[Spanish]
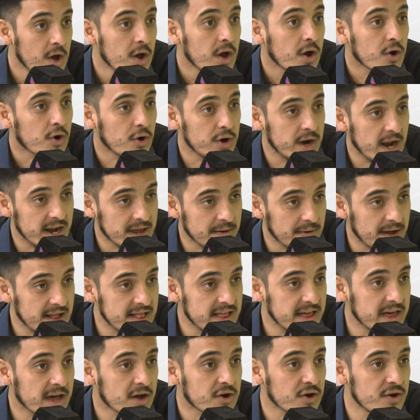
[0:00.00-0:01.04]
con el nivel
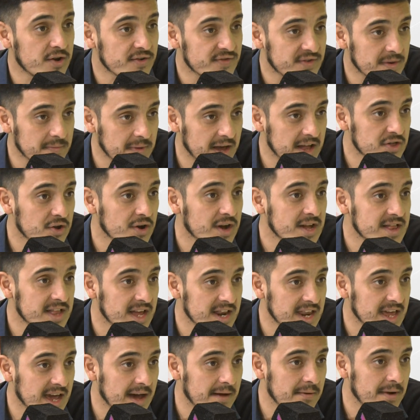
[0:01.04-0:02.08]
de desconocimiento que
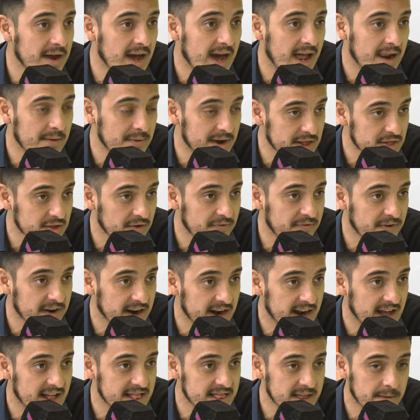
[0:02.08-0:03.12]
tenía Alberto
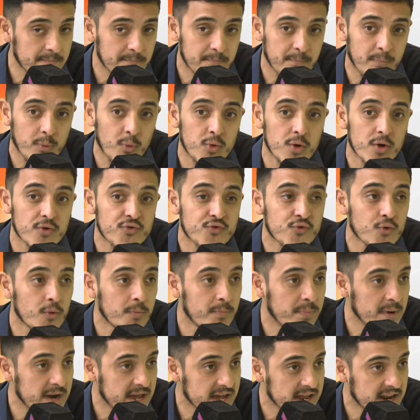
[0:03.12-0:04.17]
Fernández, pudo
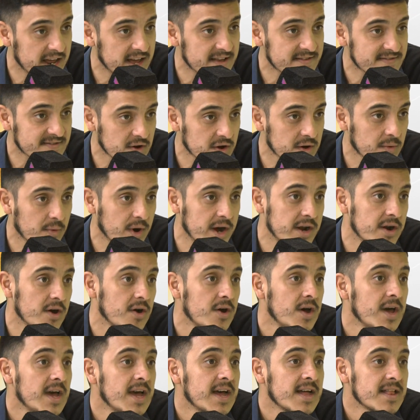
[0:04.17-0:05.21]
suplir eso y bueno,
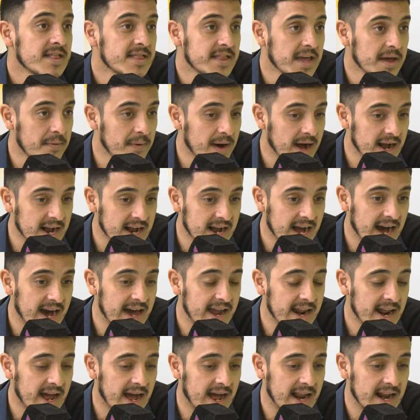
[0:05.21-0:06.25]

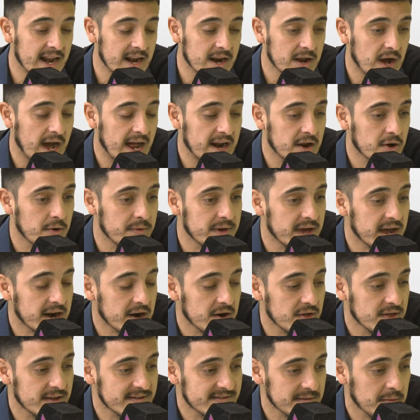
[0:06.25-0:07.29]
desbancar al,
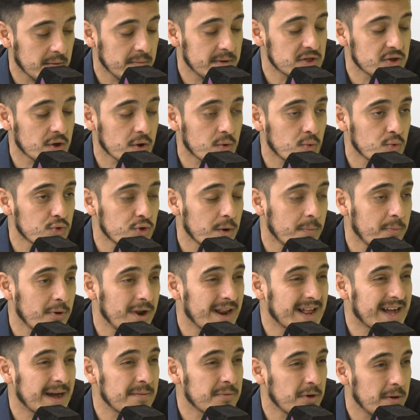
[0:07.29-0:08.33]
gobierno de ese momento de Juntos por
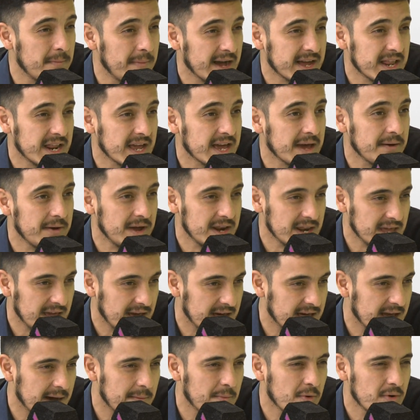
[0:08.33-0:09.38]
el Cambio de Macri, que venía,
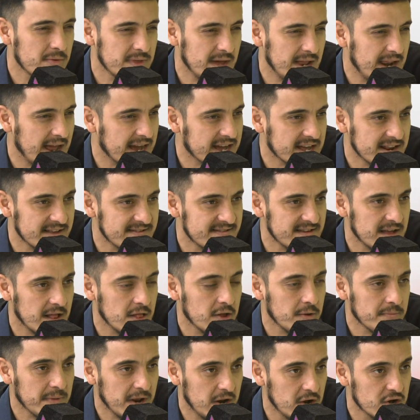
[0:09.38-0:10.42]
digamos, de la crisis del
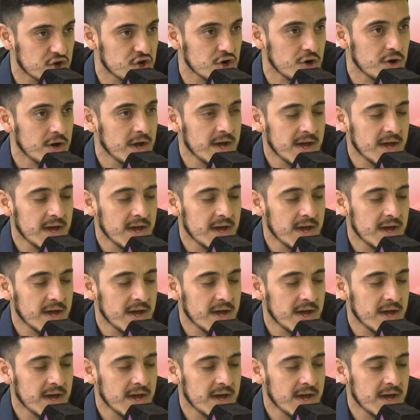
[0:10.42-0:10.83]
2008,